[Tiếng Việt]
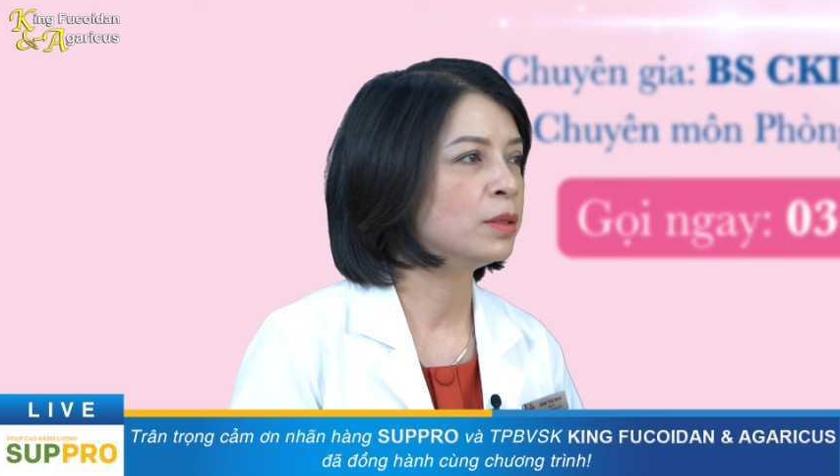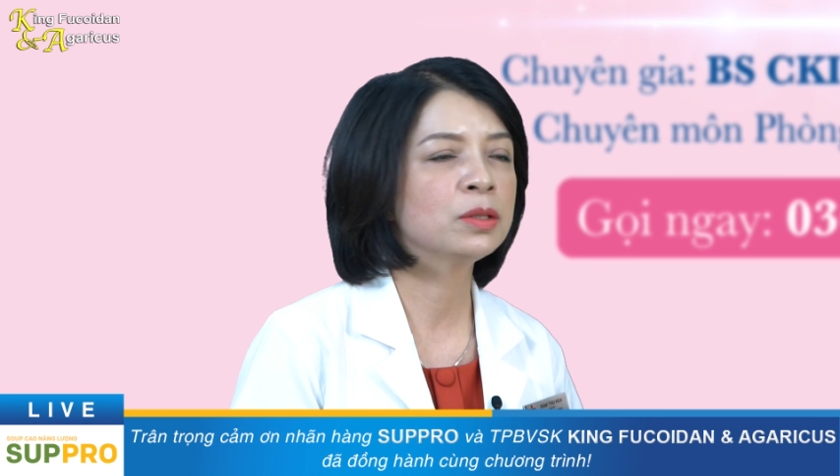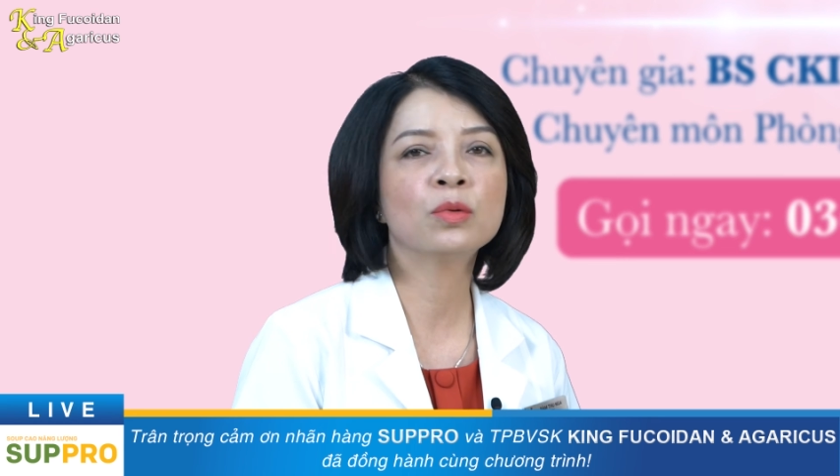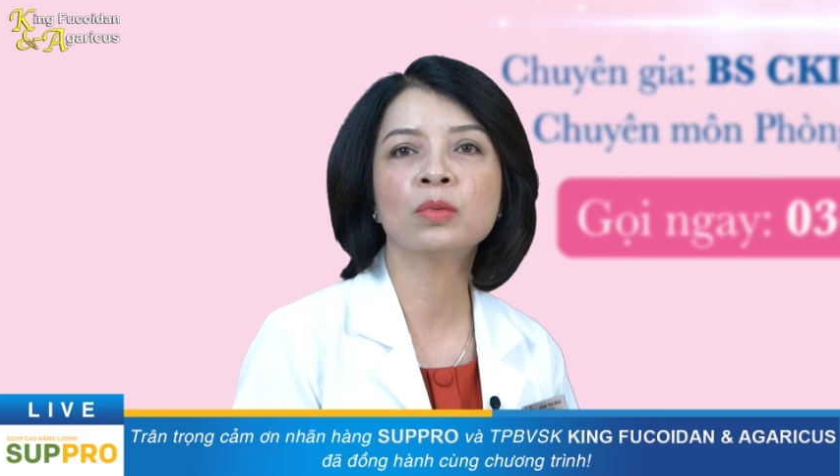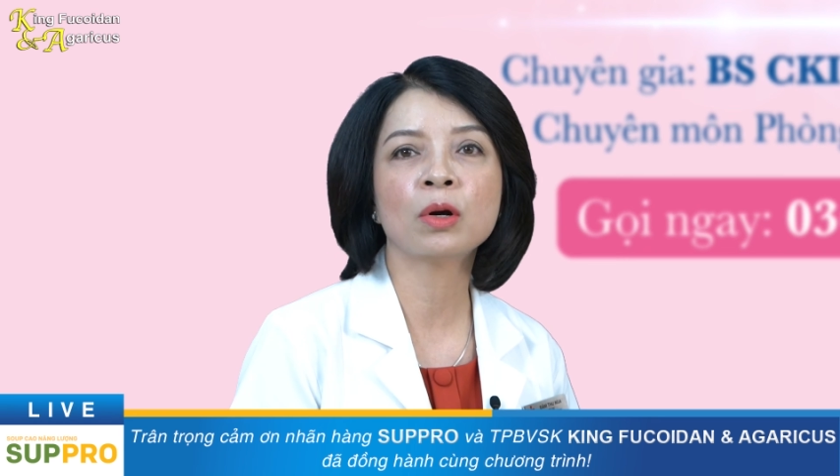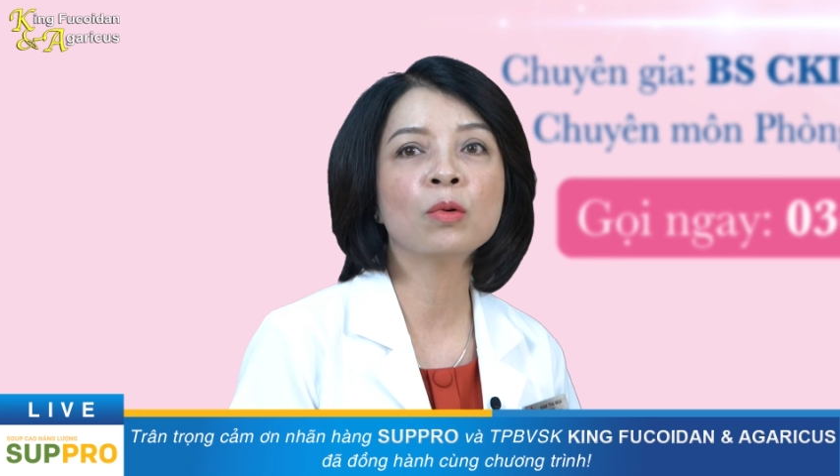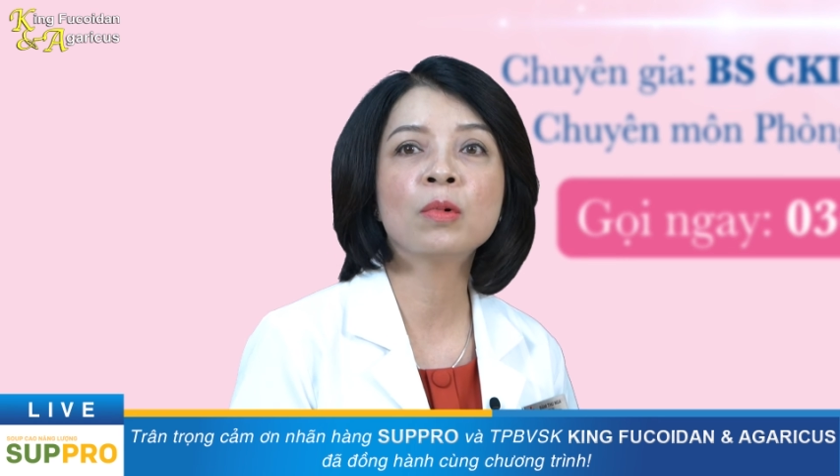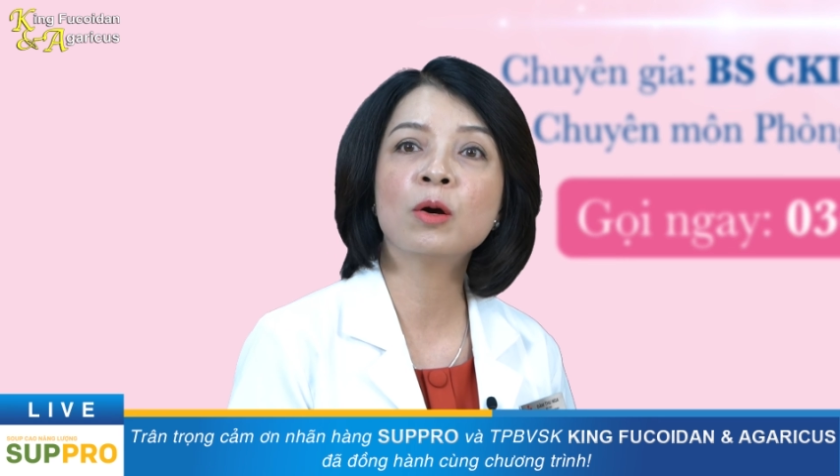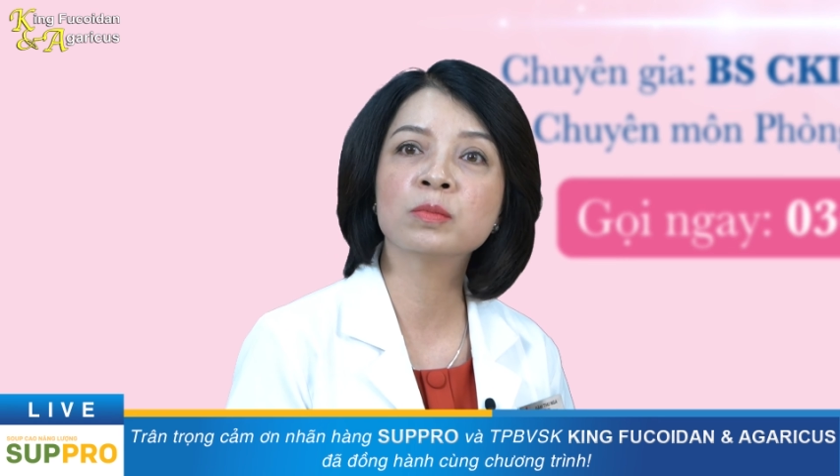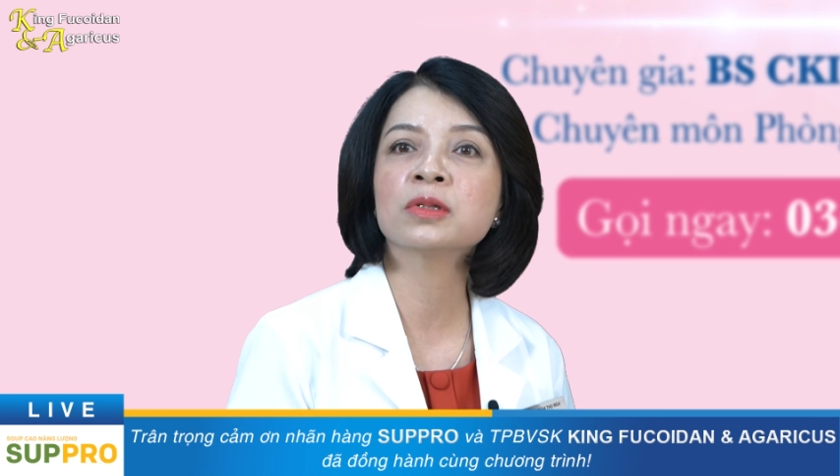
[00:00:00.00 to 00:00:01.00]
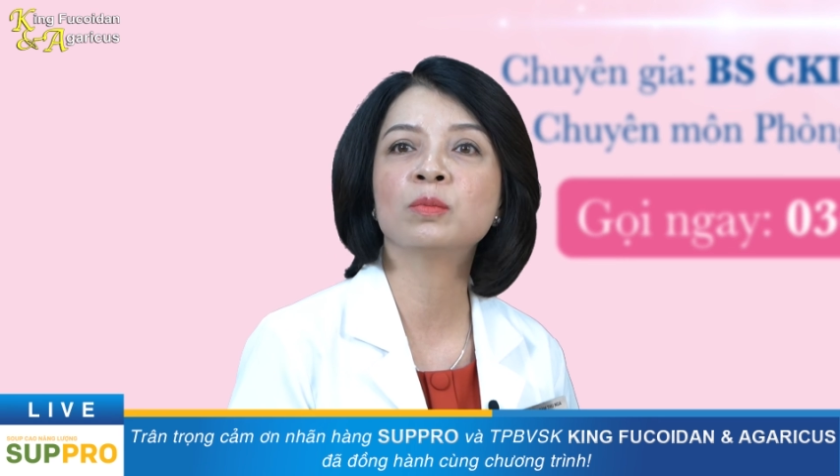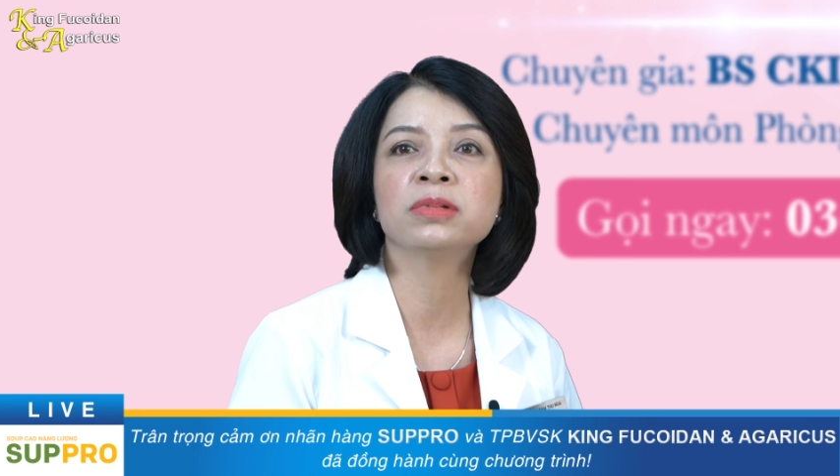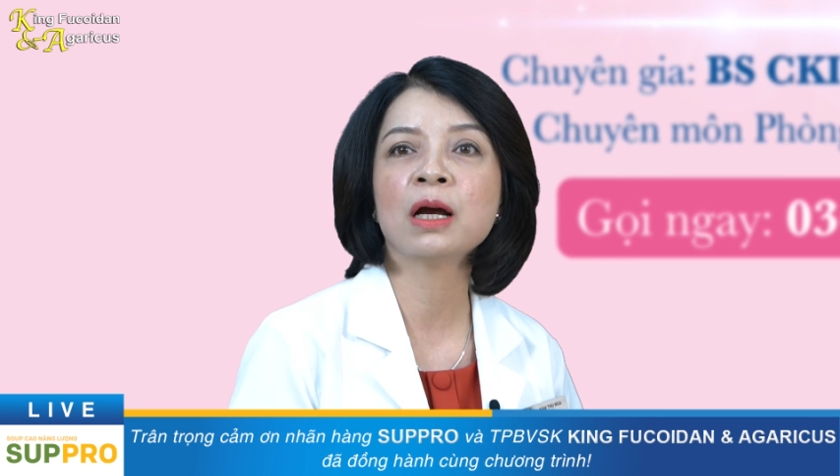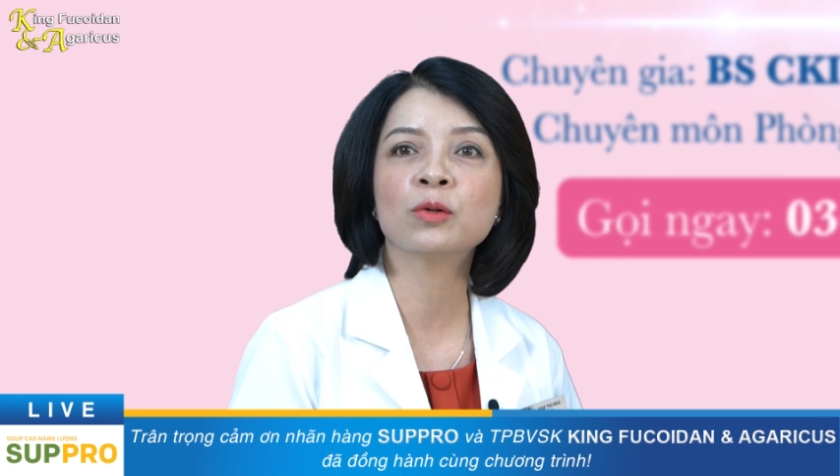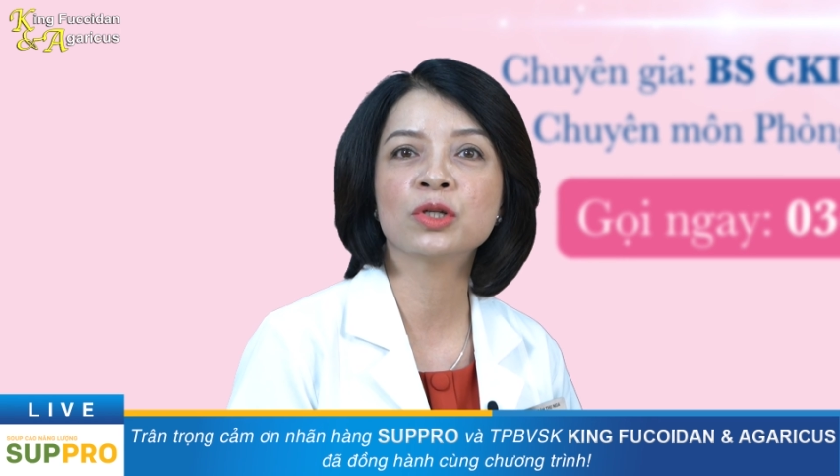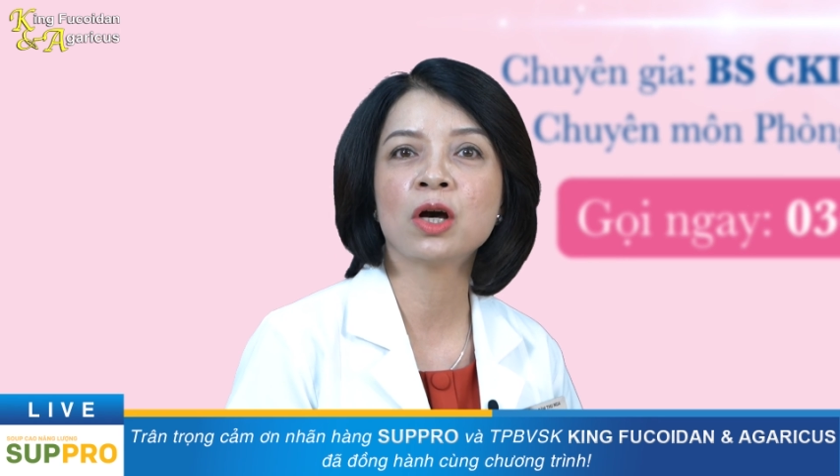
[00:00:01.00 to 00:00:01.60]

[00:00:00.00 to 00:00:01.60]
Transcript: chứ cũng nó cũng không giống nhau